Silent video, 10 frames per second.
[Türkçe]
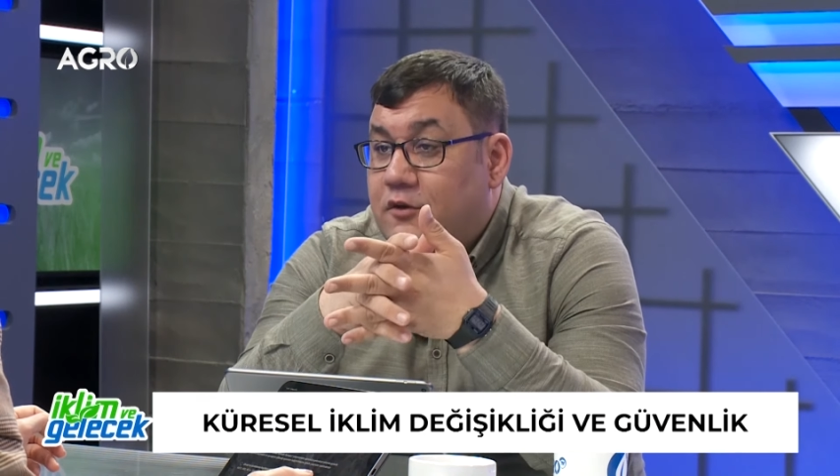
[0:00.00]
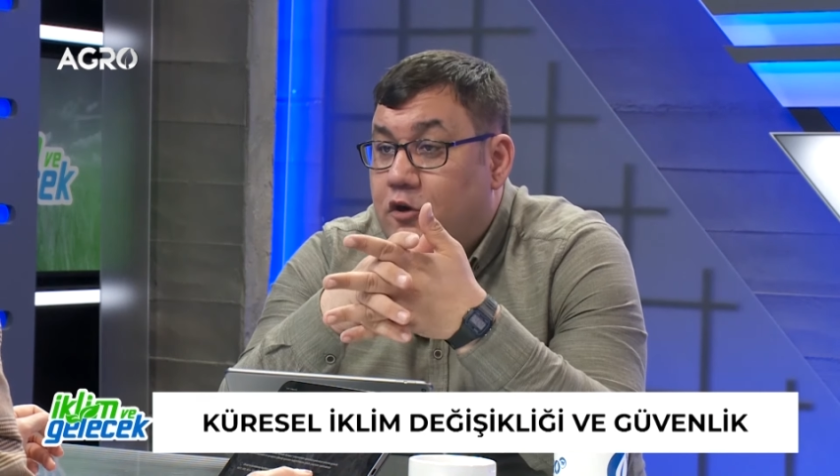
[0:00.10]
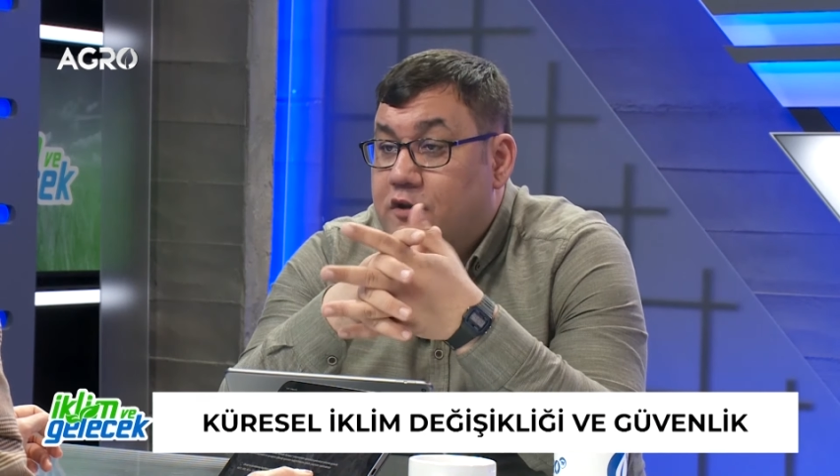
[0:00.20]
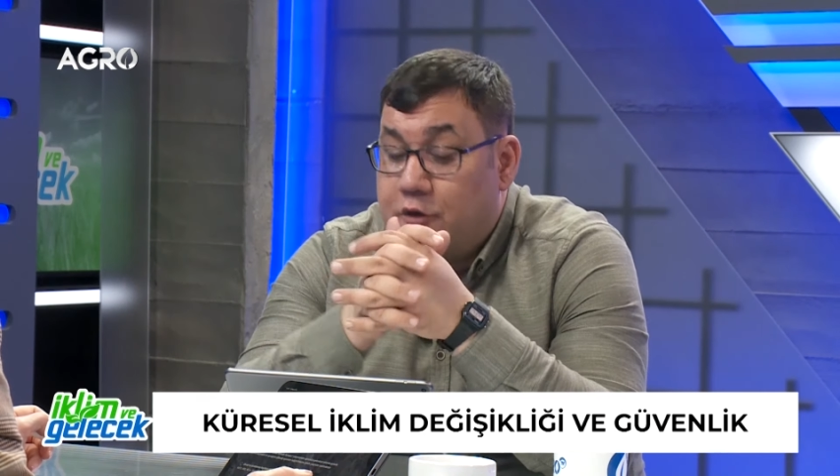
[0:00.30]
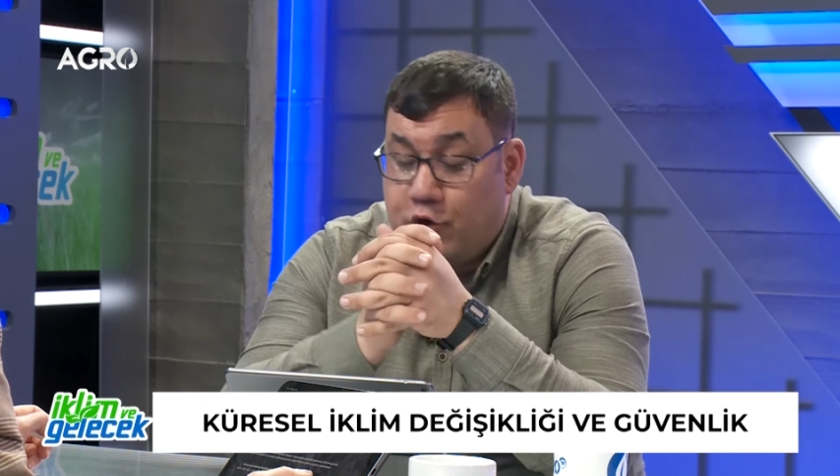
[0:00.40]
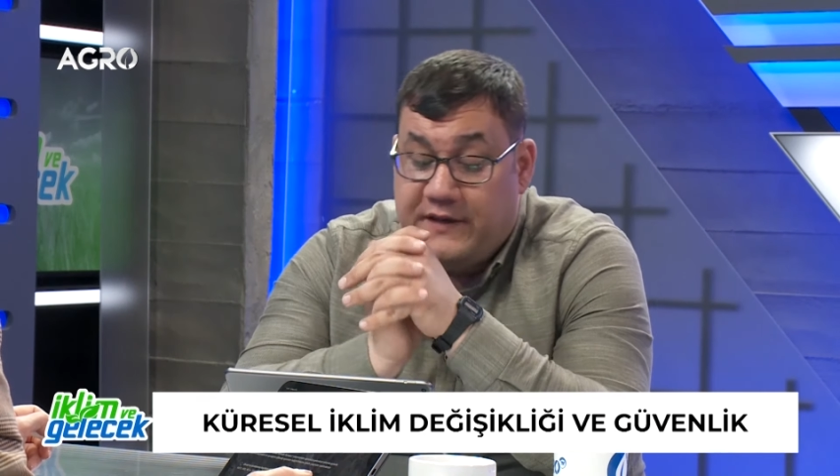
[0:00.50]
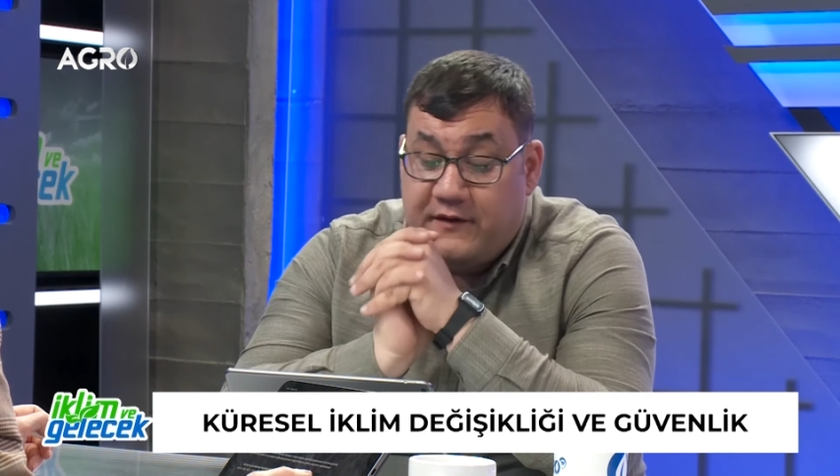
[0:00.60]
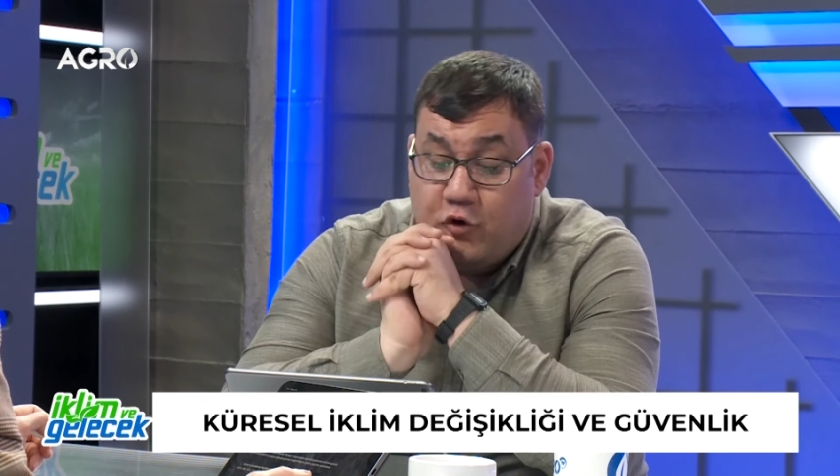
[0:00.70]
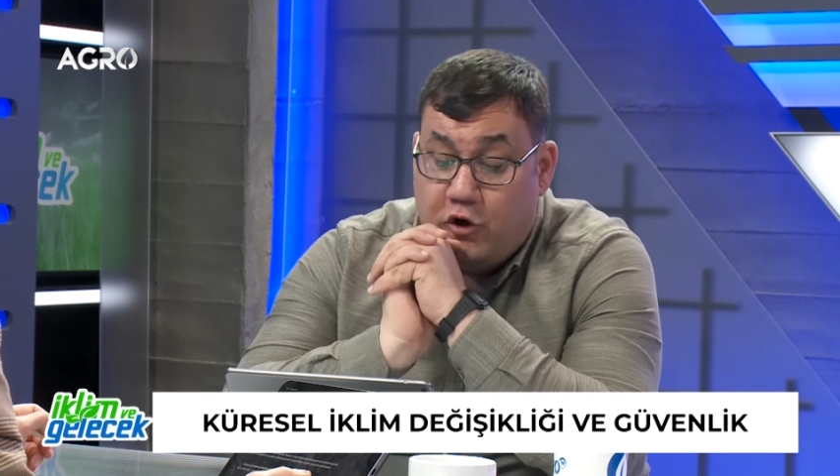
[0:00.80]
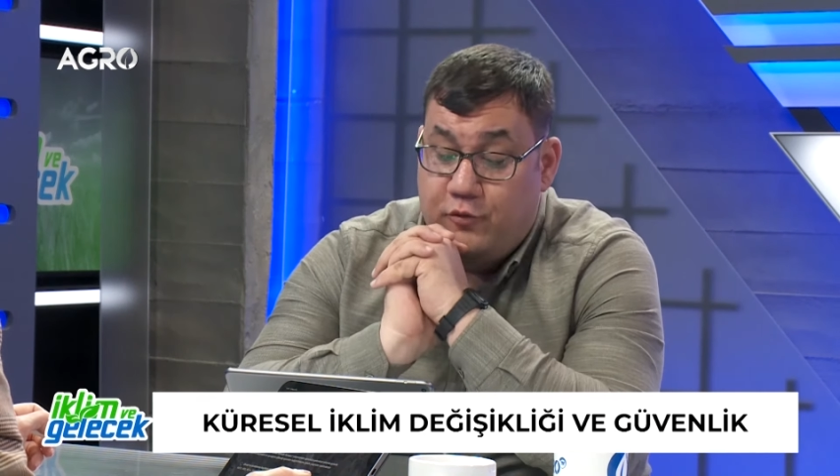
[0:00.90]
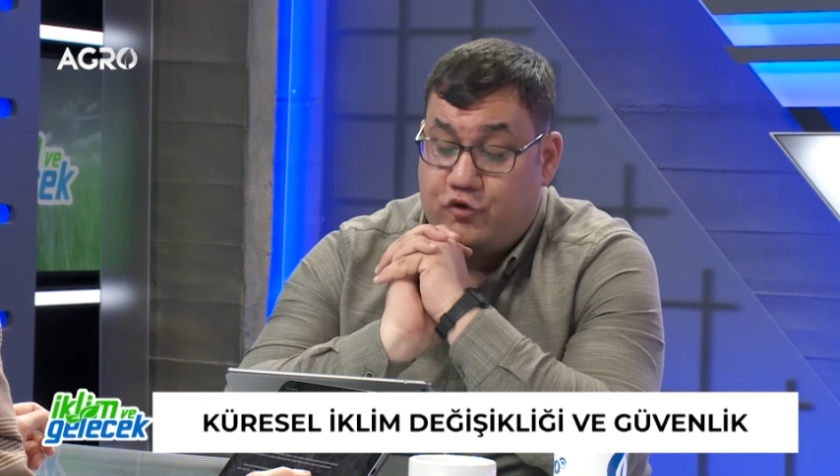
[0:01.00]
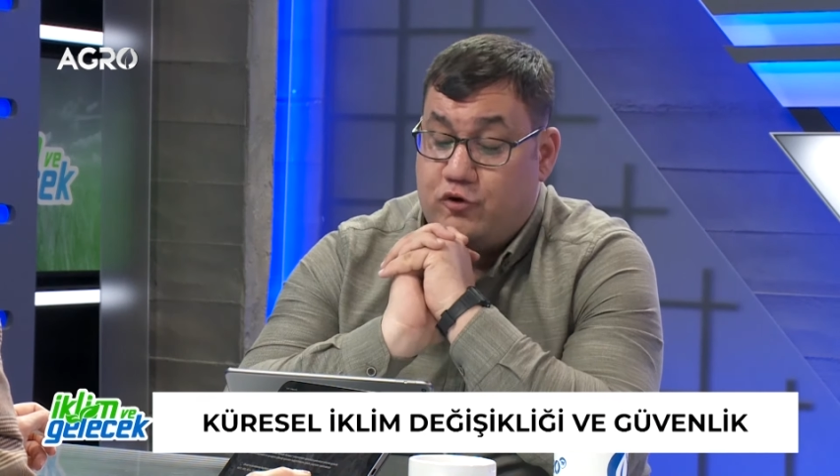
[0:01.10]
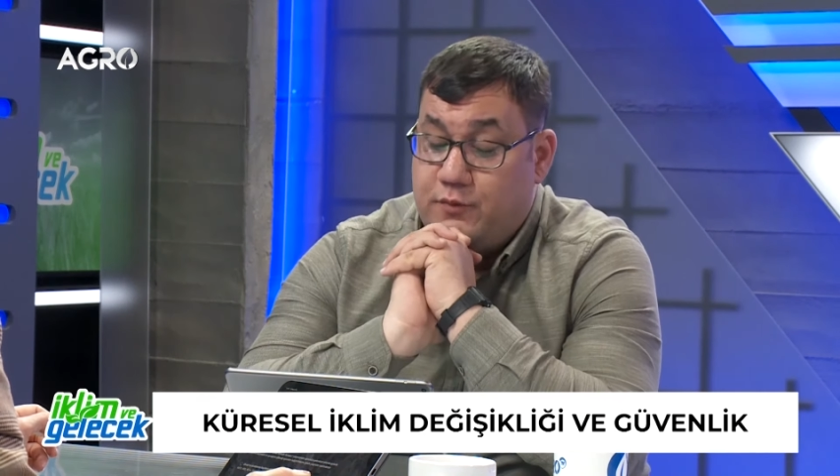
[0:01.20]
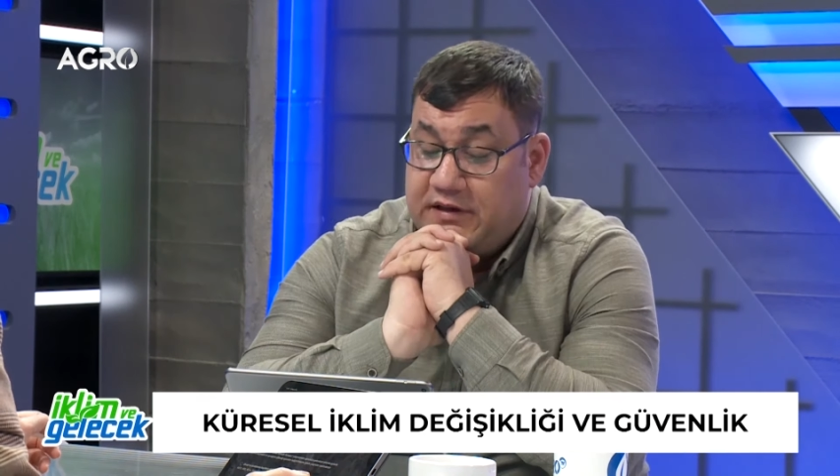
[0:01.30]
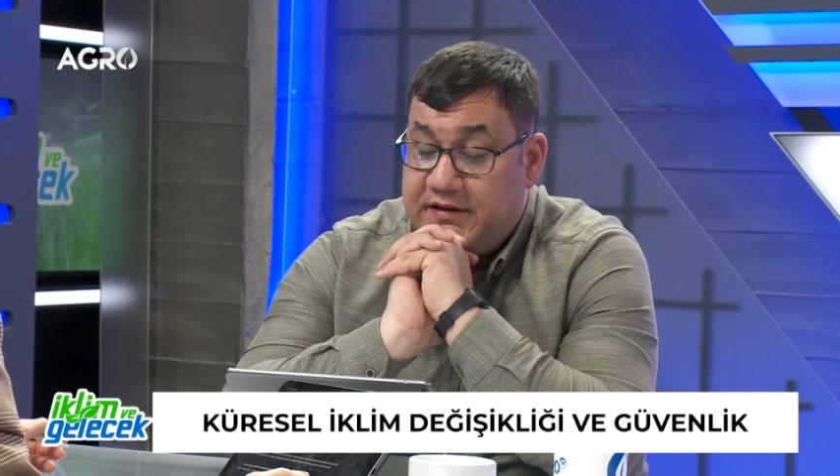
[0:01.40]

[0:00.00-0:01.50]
onlar oraya da koymuş durumdalar.